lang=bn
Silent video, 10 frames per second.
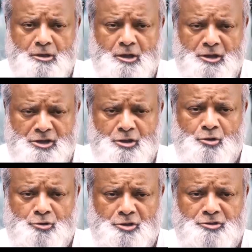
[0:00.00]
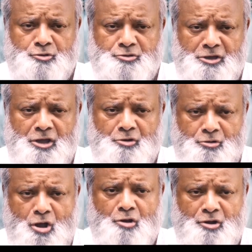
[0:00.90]
আপনি গণতান্ত্রিক অধিকার
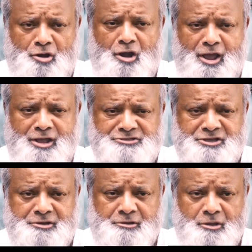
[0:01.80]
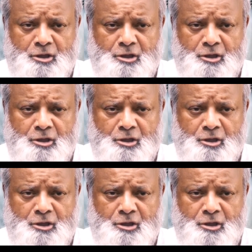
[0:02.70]
রক্ষা করানোর লাই আইছেন